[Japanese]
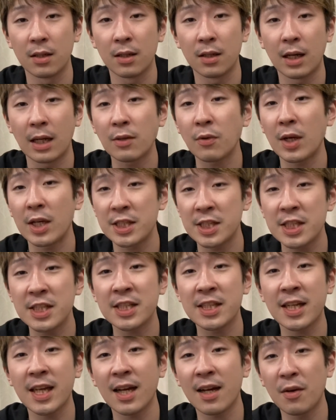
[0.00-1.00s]
あとは
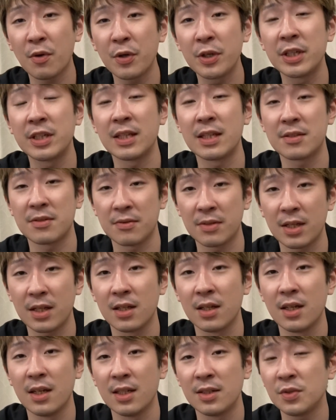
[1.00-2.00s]
湿気が多い日ですよね。
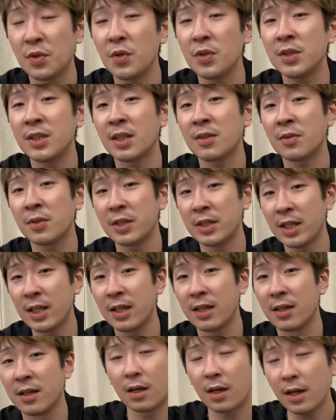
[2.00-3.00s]
そういった時
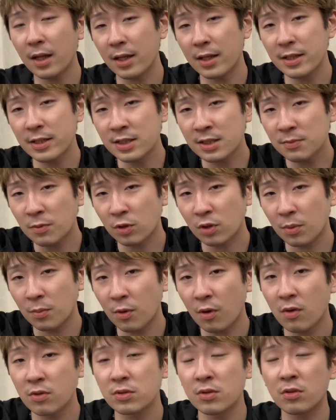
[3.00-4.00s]
に、あれ、いつもと
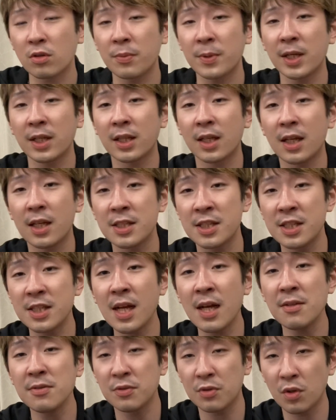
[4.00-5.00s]
ボールの飛び方が
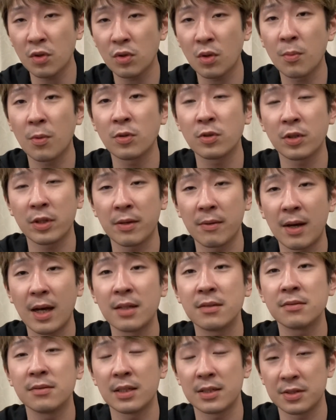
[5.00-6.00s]
違うぞと思う時はあ
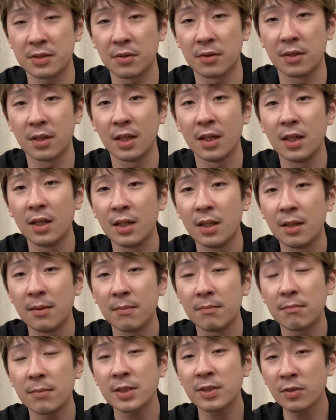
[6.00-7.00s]
るんですよ。
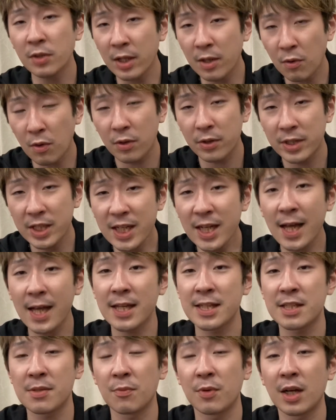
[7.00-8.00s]
それを理
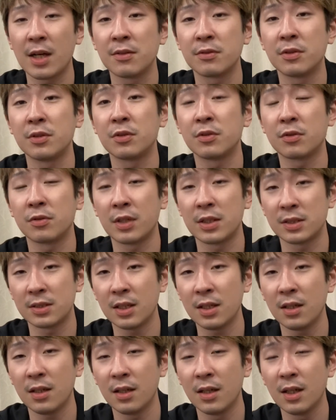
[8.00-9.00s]
解してもらうということです
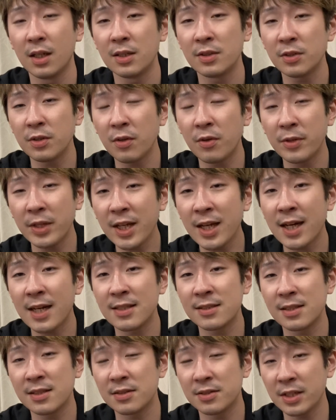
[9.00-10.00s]
ね。それを理解
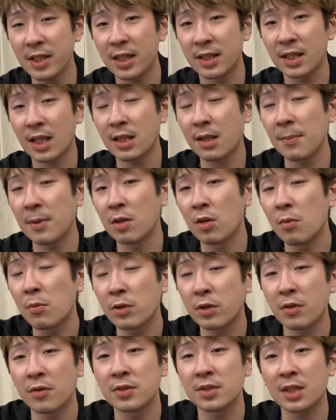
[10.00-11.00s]
せずに縦目の
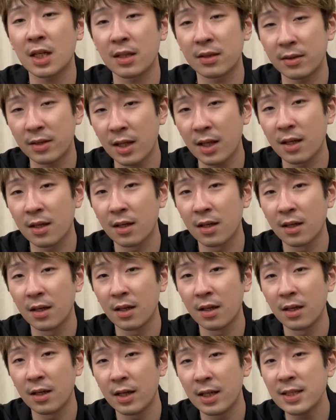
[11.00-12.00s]
表を使って、
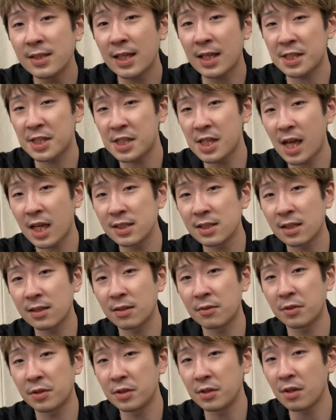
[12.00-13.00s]
いざ試合になった
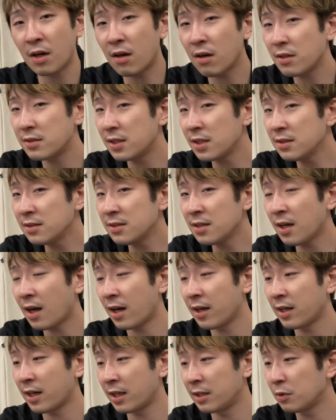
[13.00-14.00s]
時に、あれ全然
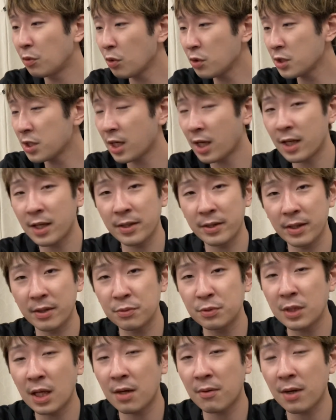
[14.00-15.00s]
入らない、どうしたらええねん、
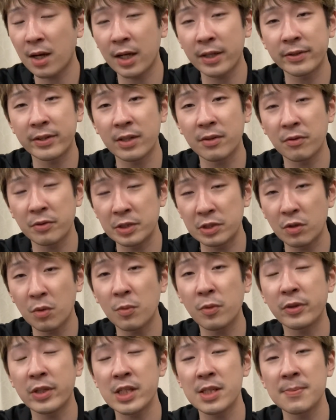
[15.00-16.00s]
普段は入ってんのにと
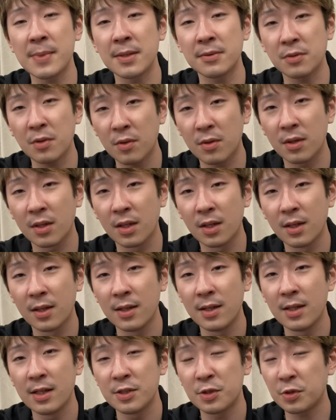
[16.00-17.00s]
思ってしまうと、
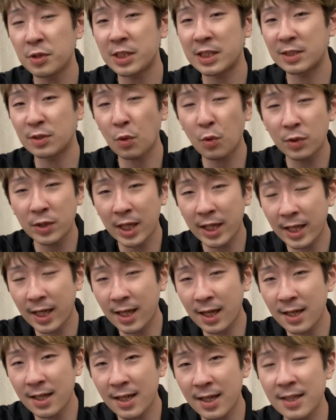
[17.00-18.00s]
正直そこだけ
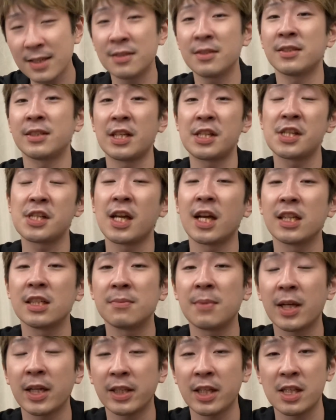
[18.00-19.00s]
考えすぎて試合に
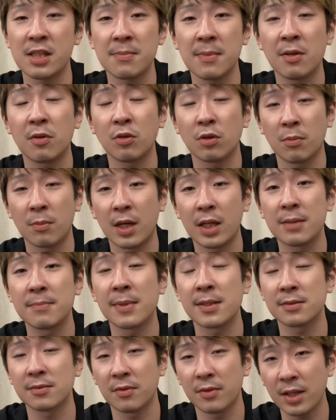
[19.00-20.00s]
負けてしまうこともあり
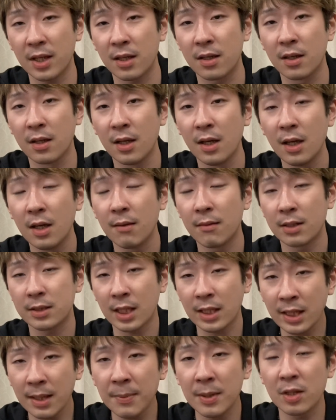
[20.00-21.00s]
ますので、
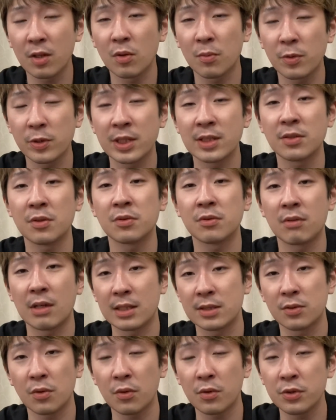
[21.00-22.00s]
縦目の表ソフトは
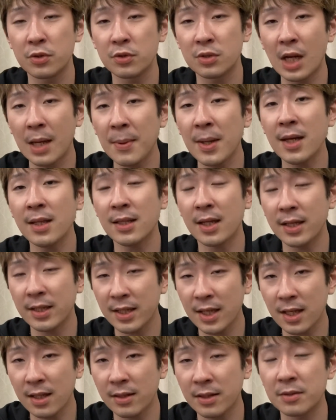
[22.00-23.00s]
そういうラバーなん
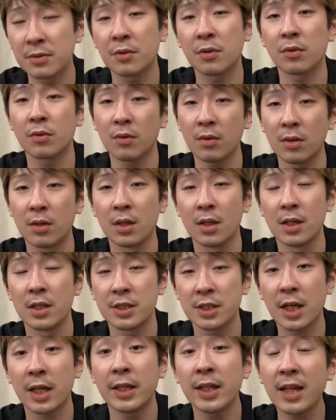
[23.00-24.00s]
やっていうことを
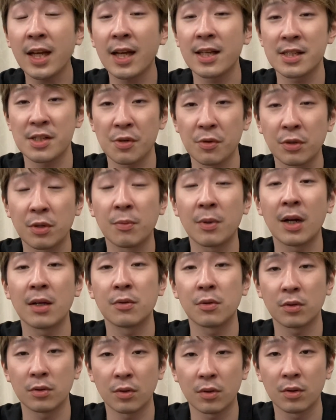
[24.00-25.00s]
しっかり理解しておいてもらう
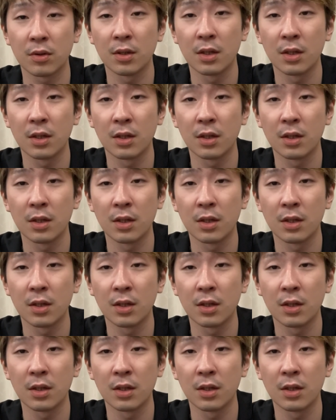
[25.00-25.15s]
こと、